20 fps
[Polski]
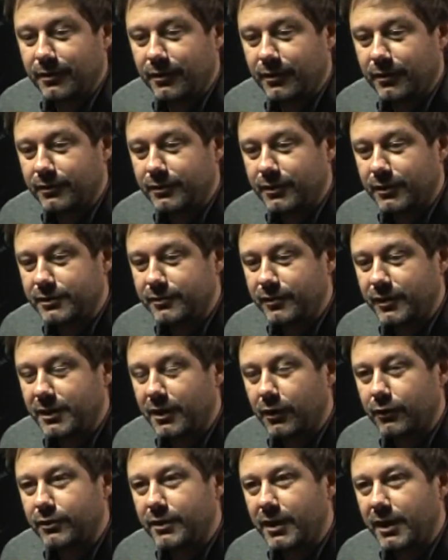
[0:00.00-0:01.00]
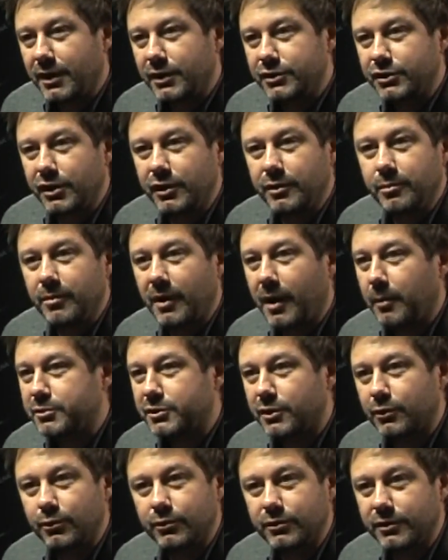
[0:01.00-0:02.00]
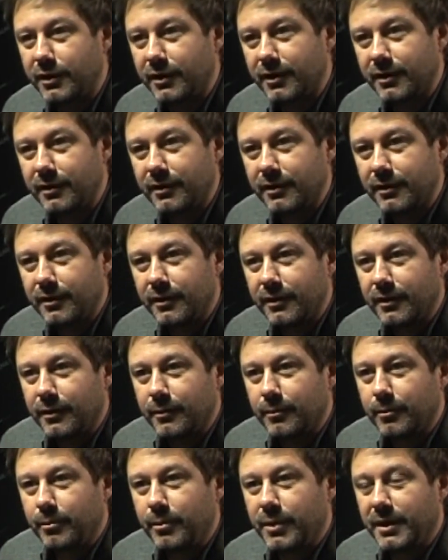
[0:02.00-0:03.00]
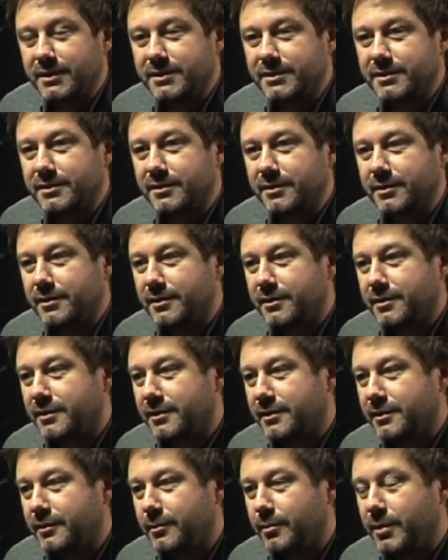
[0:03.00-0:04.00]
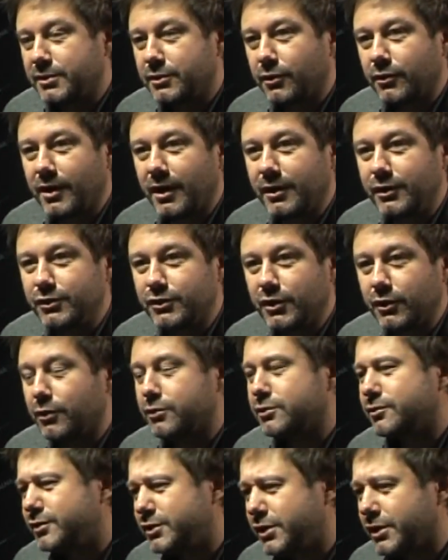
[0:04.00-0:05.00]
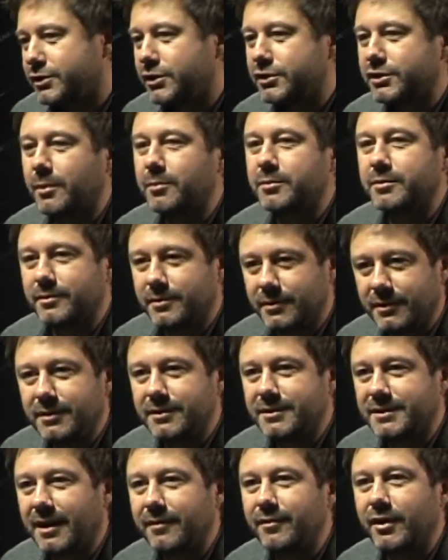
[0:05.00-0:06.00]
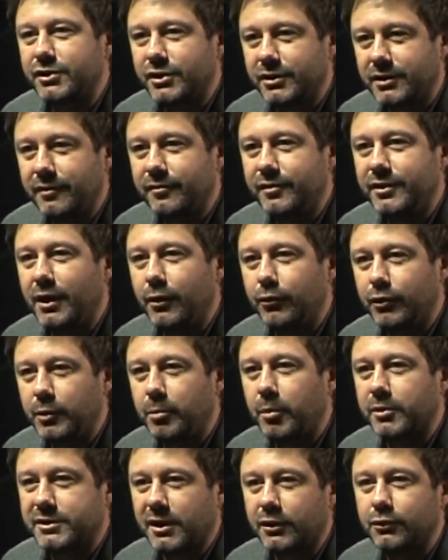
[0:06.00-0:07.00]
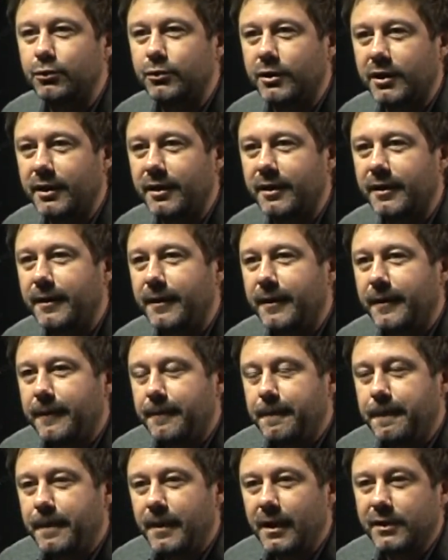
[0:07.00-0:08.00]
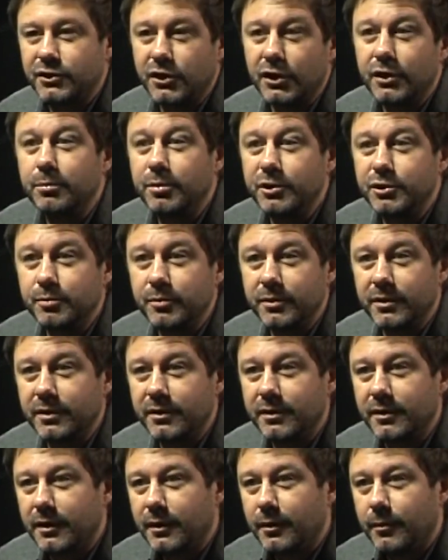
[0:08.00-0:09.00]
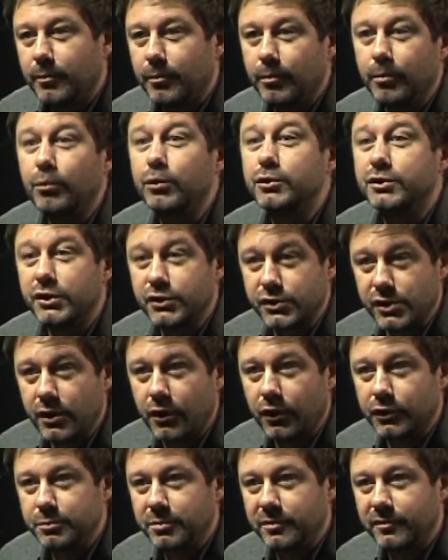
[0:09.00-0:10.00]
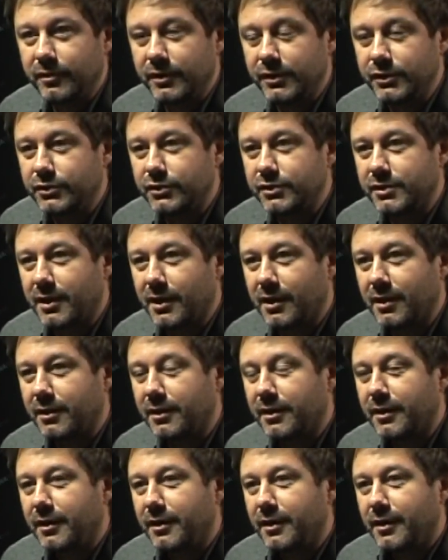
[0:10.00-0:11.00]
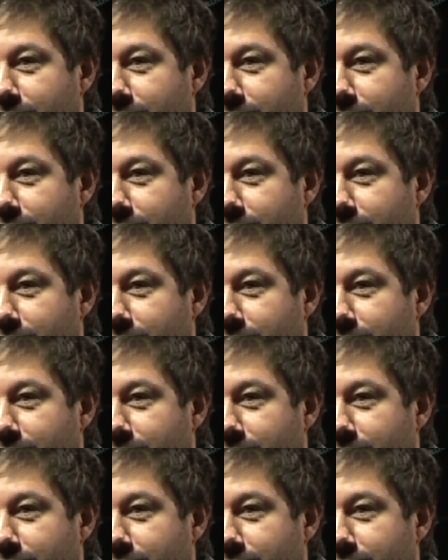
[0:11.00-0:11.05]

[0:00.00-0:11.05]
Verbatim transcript: to, to zwykle oddaje się im absolutnie bez, y, bez ograniczeń. Oczywiście gdzieś tam stawia się te widełki, poza które nie chcielibyśmy muzycznie choćby wyjść, tak?